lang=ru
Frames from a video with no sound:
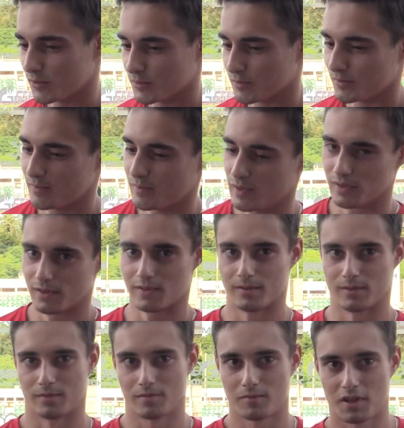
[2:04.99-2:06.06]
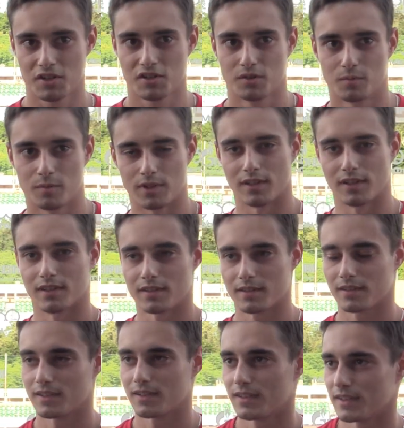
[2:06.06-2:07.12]
Он был важен
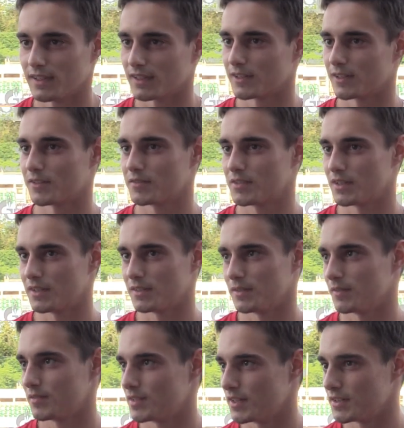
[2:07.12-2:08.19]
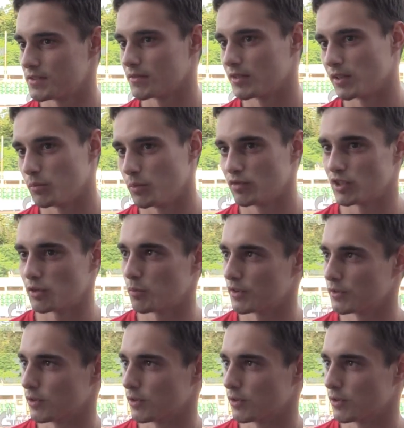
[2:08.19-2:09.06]
мне. Я рад встретить своих бывших